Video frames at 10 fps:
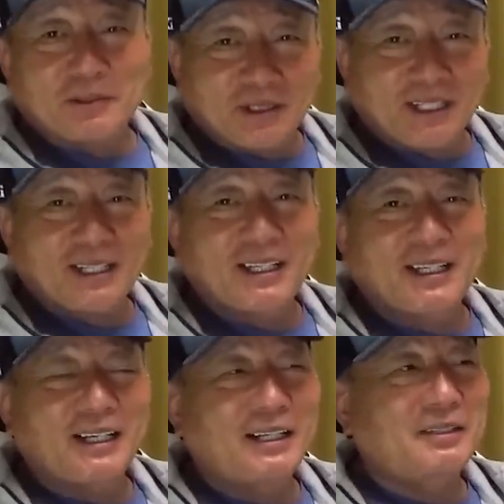もね、
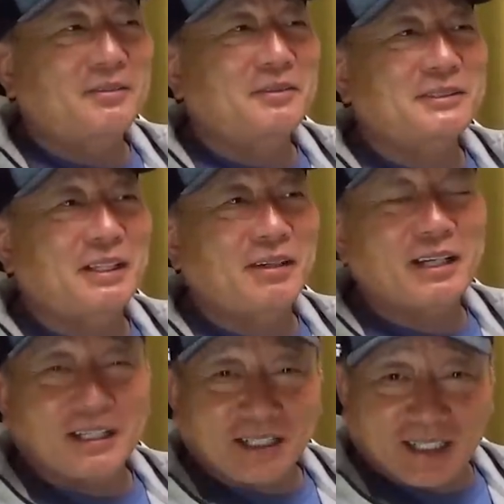はい、爽や
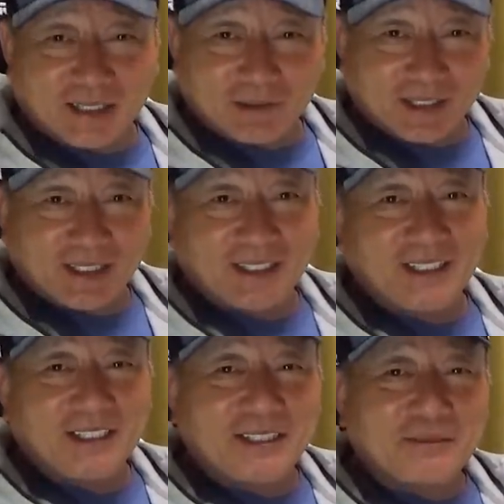かな笑顔で
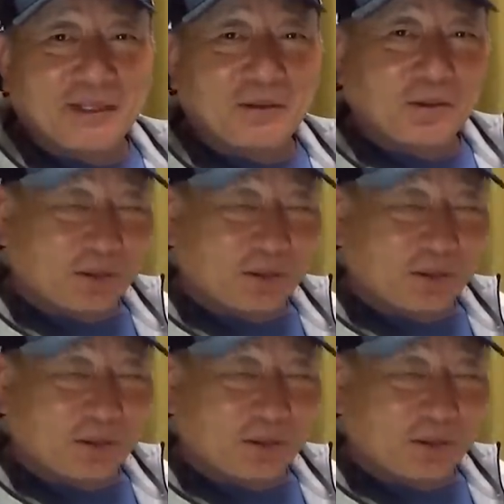そうで